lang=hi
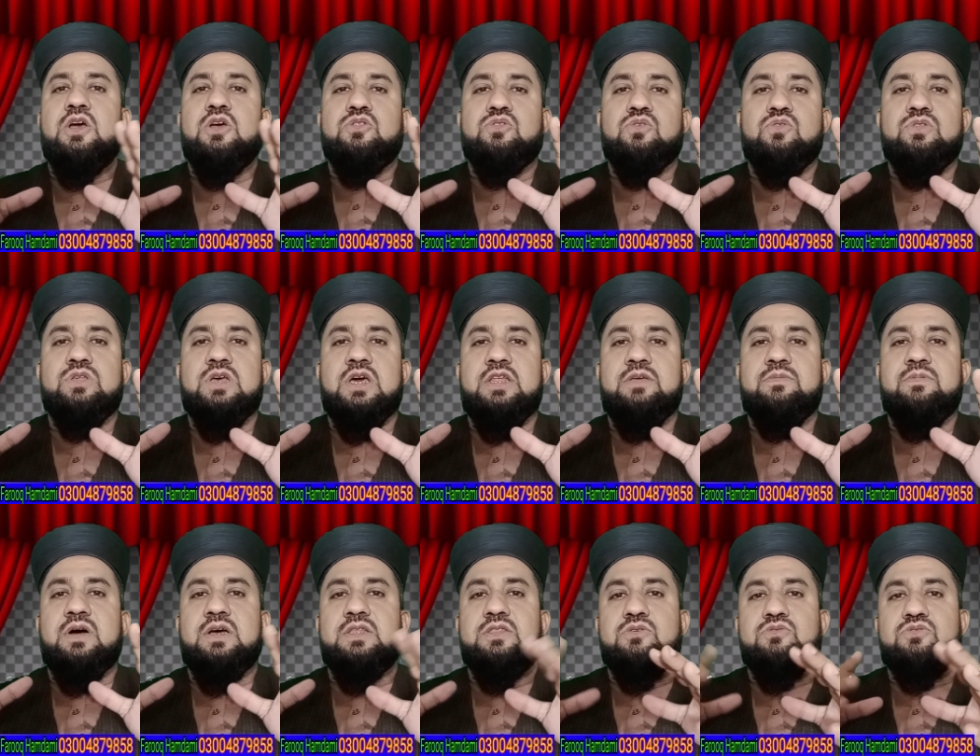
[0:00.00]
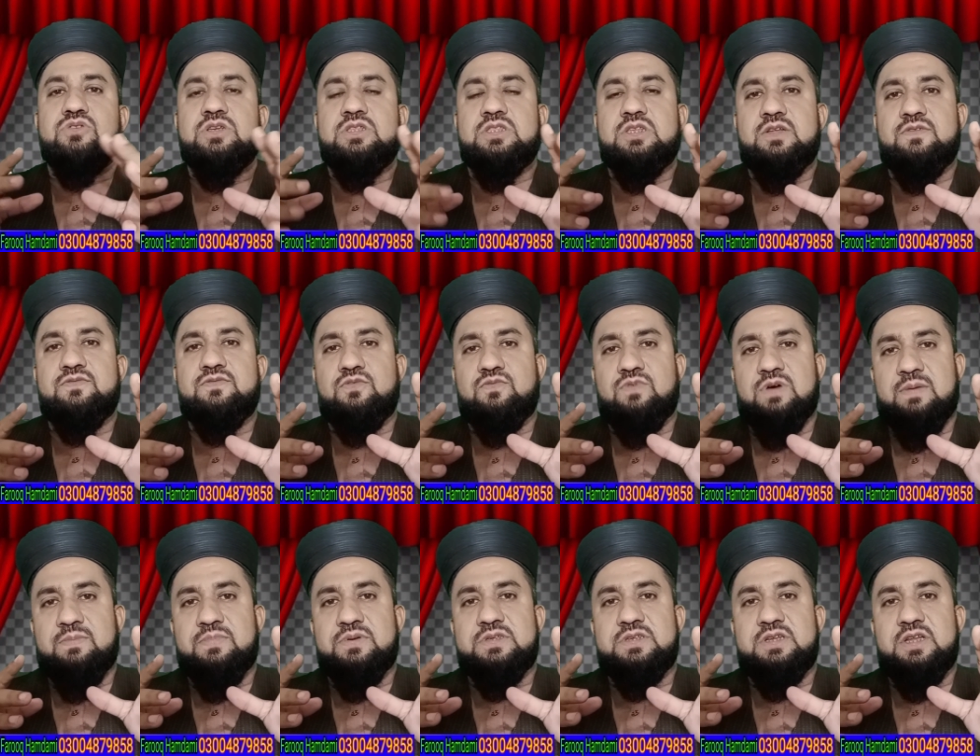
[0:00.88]
तो जहरी बात है उसकी तरफ तो
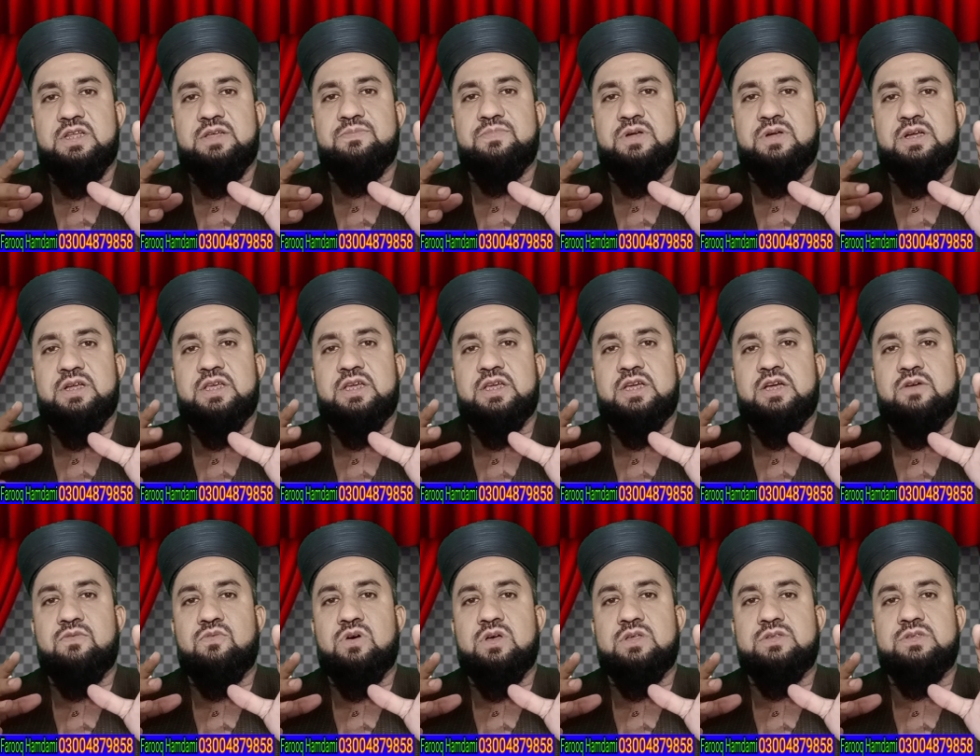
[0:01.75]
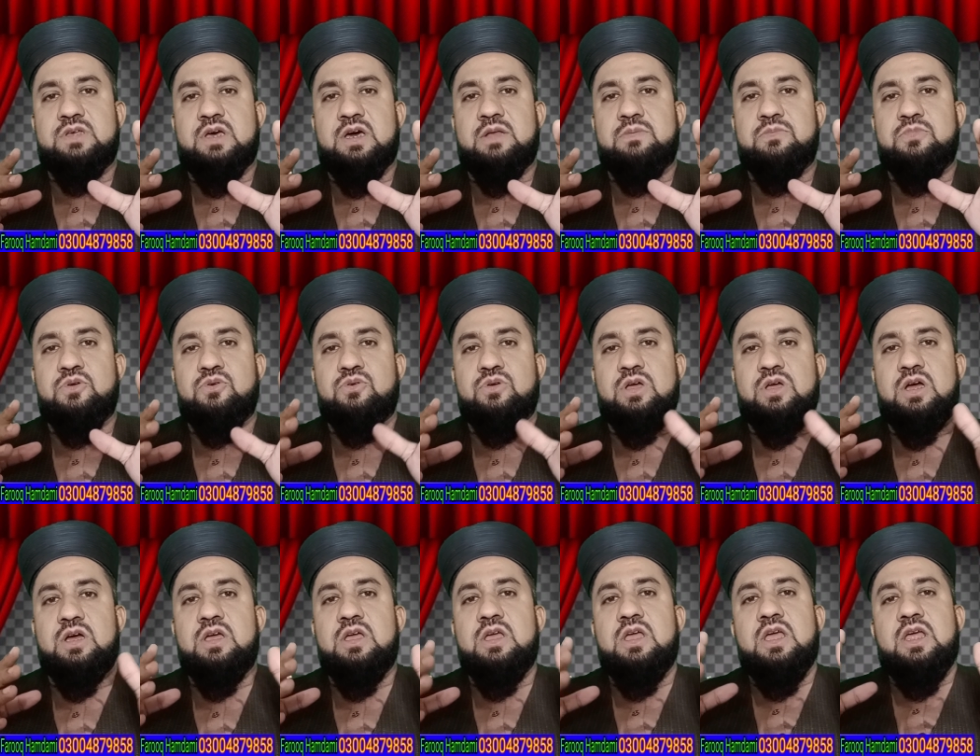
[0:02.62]
वापस नहीं पलटेगा वो आसार में
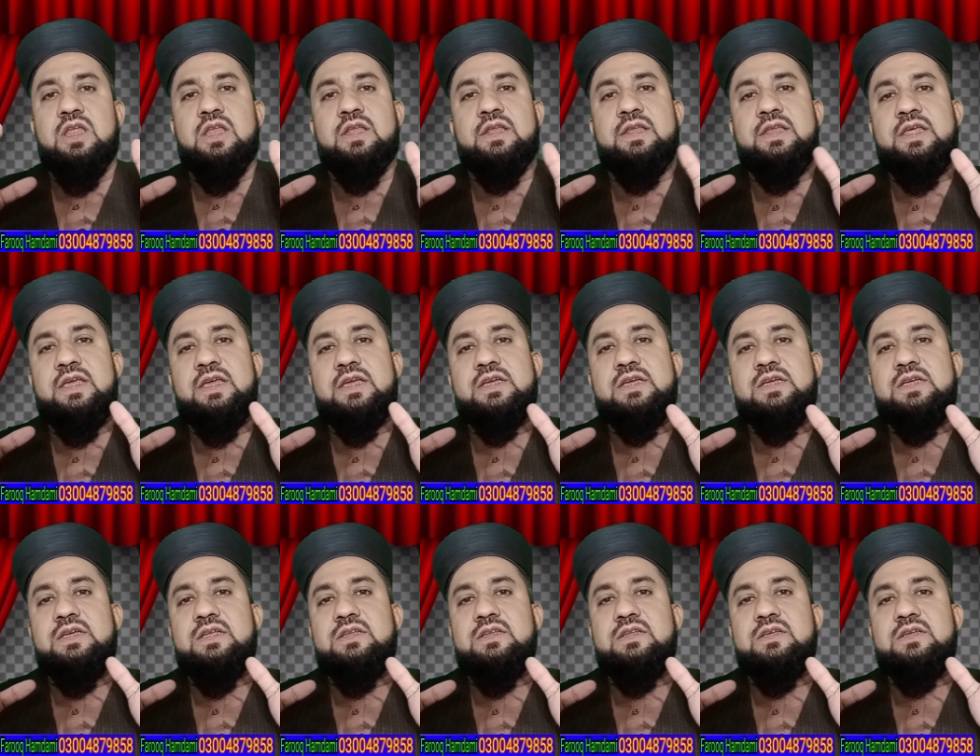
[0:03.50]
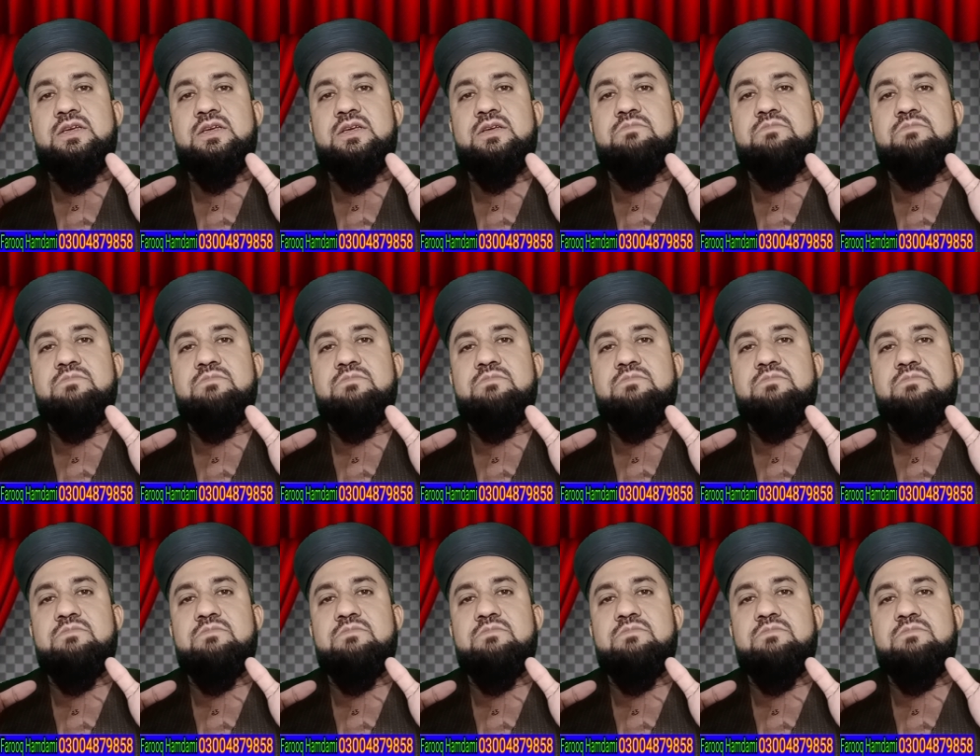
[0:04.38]
होगा लेकिन